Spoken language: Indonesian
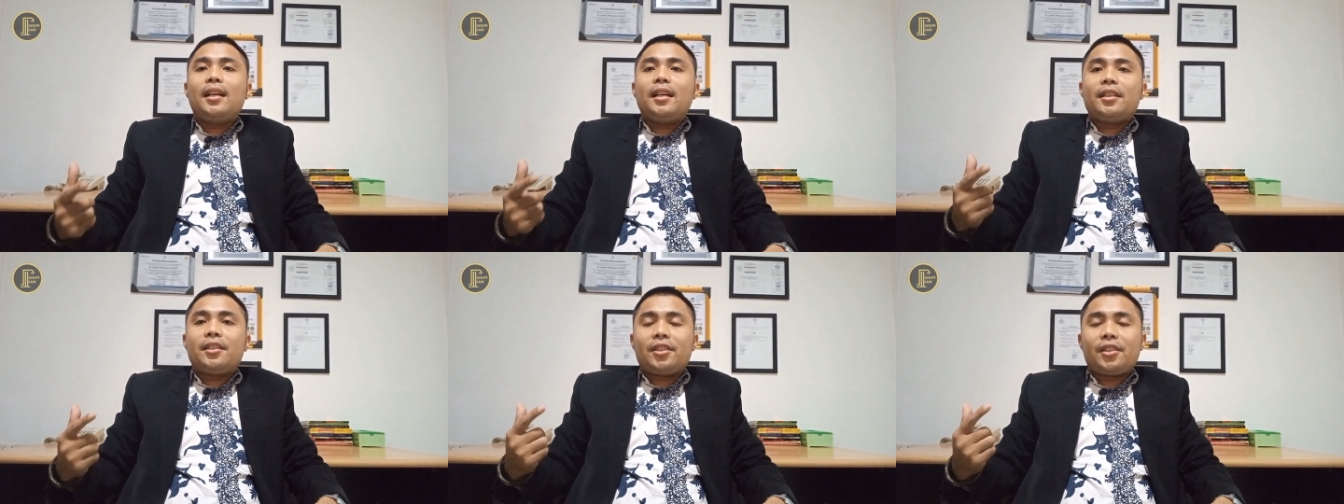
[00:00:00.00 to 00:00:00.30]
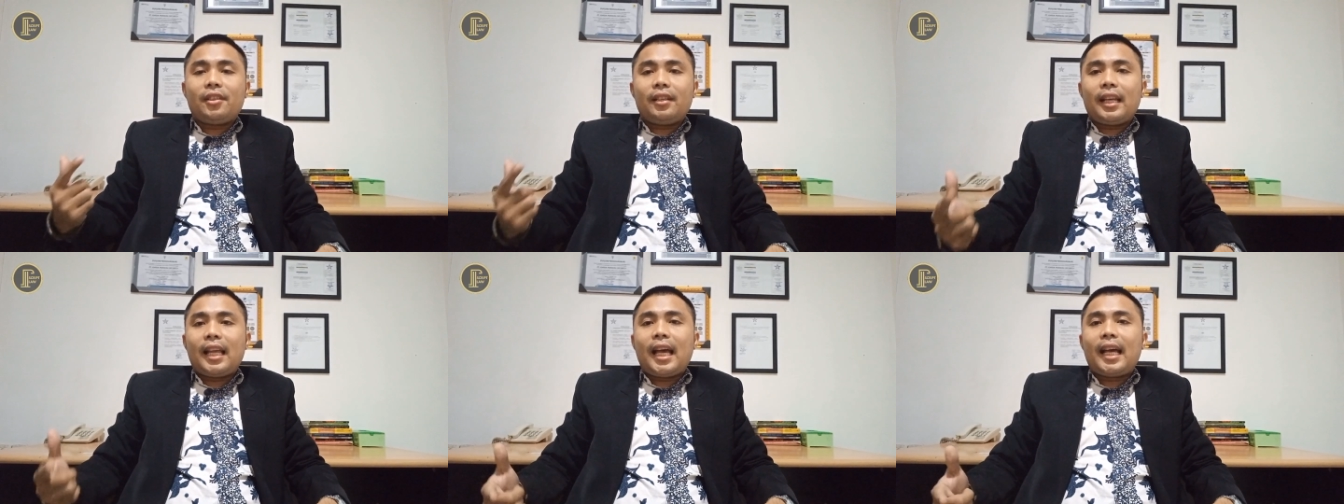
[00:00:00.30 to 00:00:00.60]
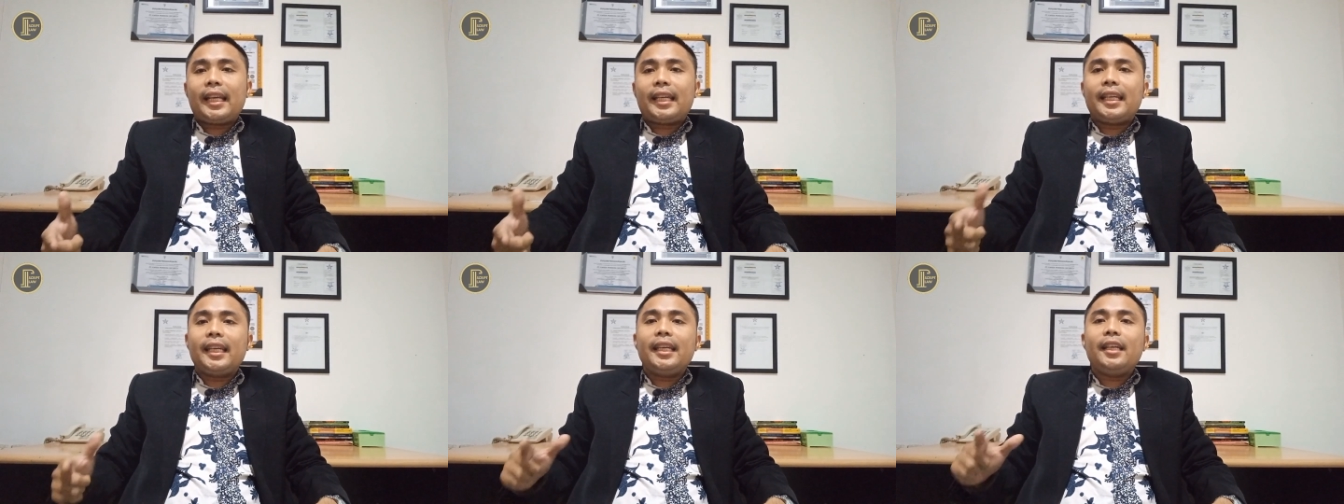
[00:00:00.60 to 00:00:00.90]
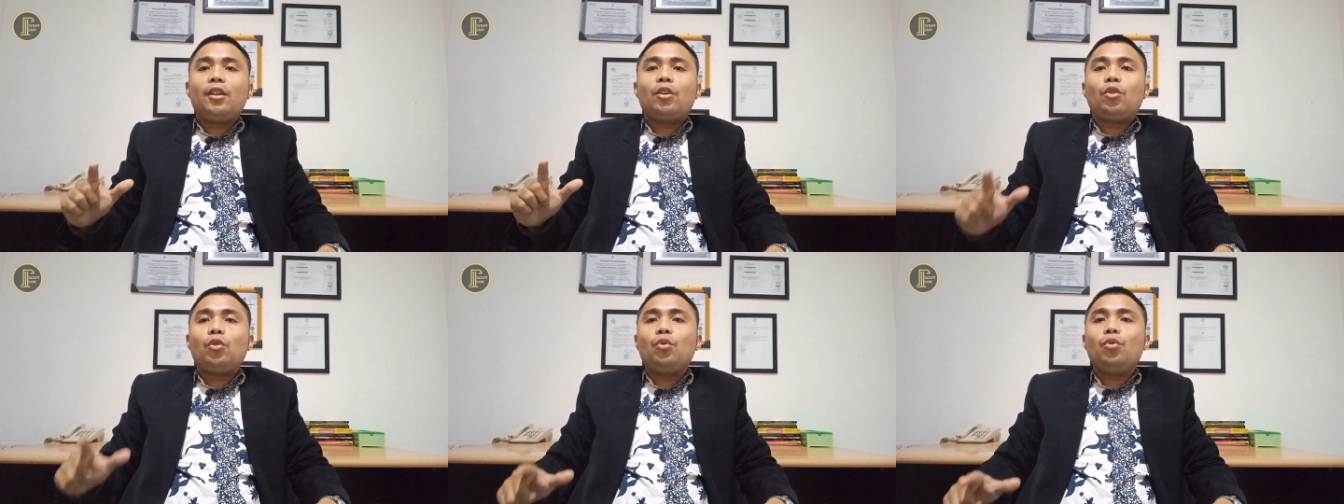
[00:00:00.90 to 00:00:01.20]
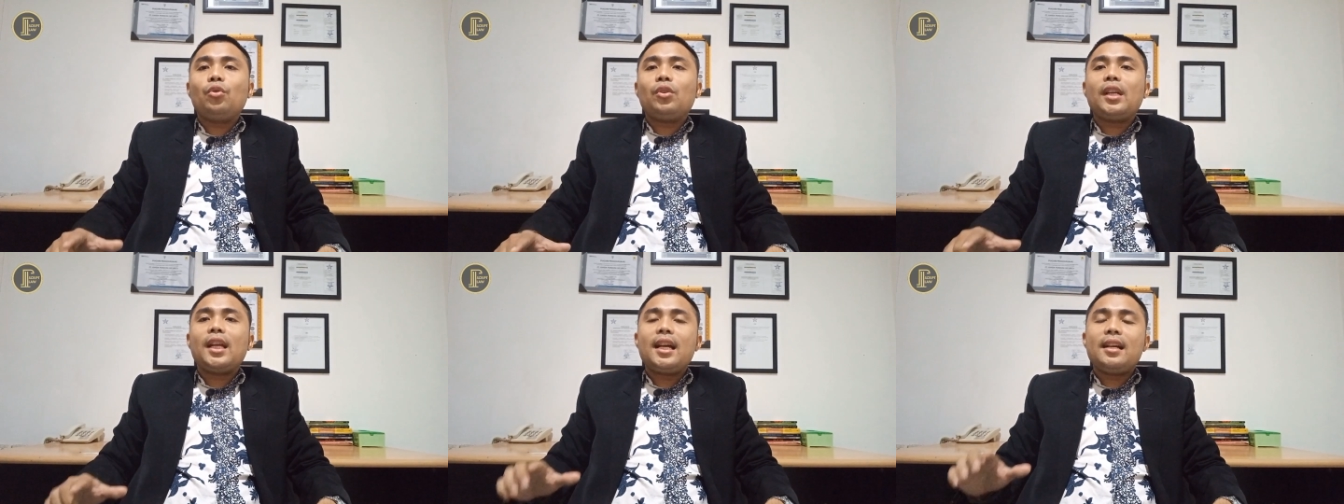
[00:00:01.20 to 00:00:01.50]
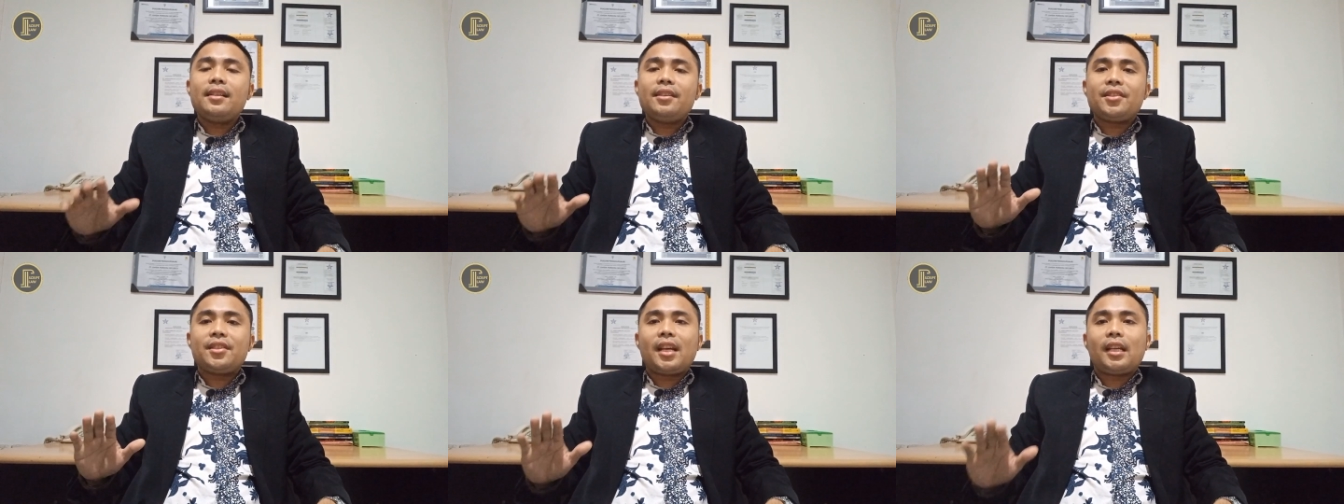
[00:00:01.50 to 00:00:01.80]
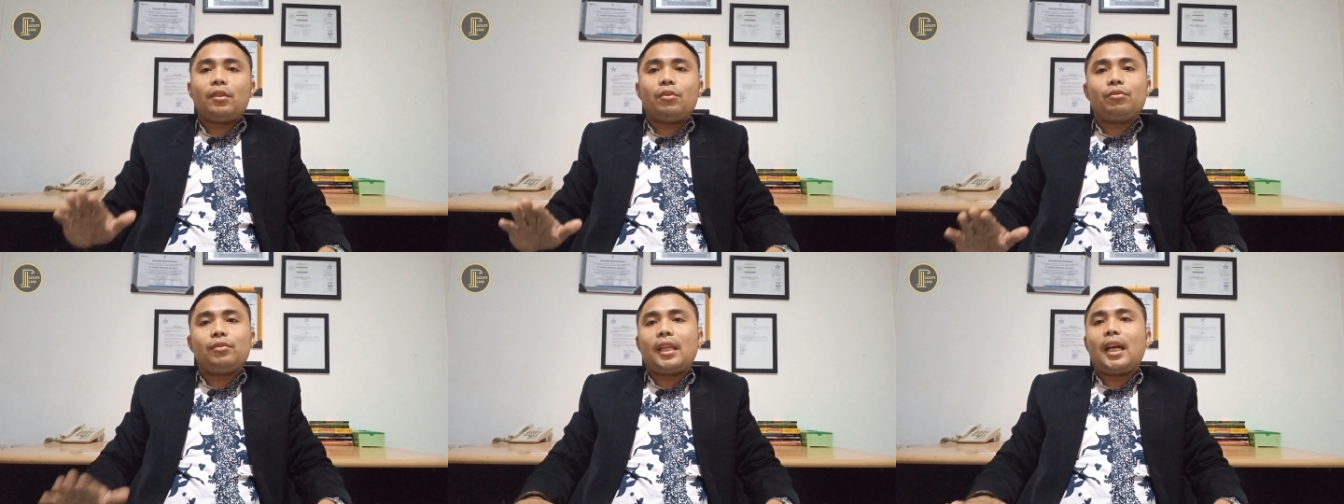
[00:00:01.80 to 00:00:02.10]
selagi kurang
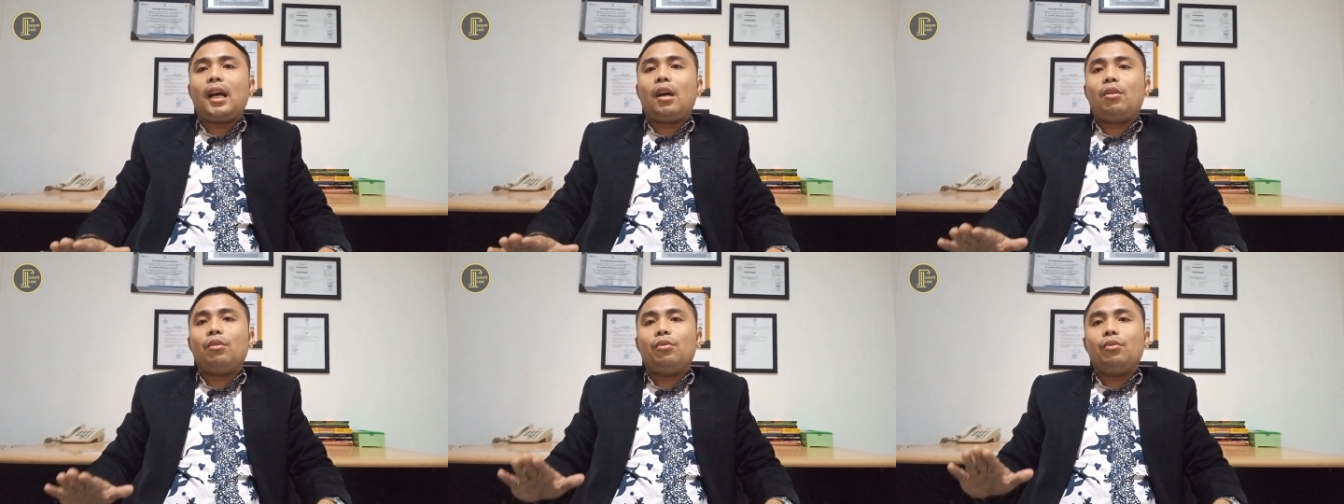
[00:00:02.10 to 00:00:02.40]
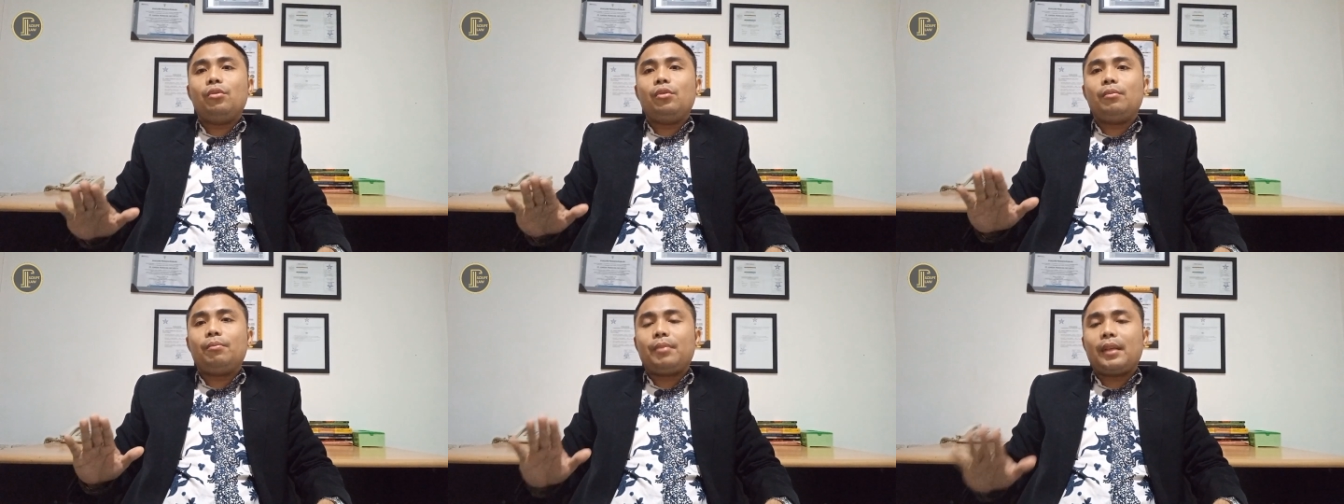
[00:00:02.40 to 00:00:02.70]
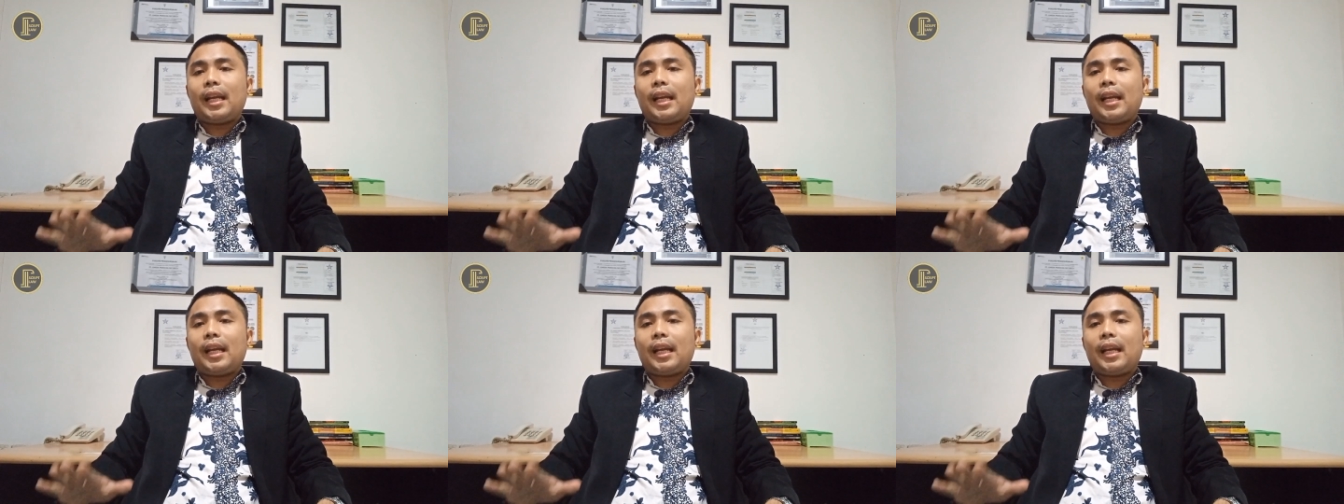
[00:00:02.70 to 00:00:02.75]
satu tahun